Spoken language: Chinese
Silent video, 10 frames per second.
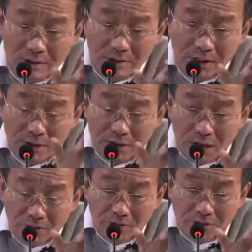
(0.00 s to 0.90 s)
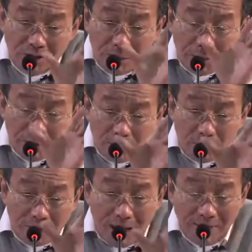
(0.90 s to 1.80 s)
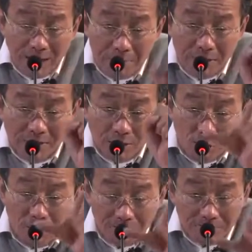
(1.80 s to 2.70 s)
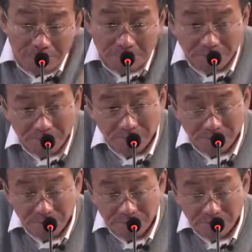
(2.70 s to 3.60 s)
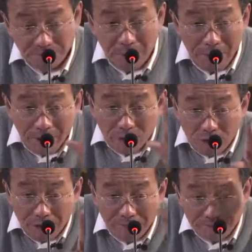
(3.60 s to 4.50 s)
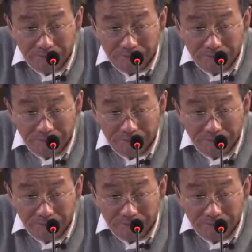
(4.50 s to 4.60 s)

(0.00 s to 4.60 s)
剩余劳动时间比例扩大，产品增多，他卖给谁？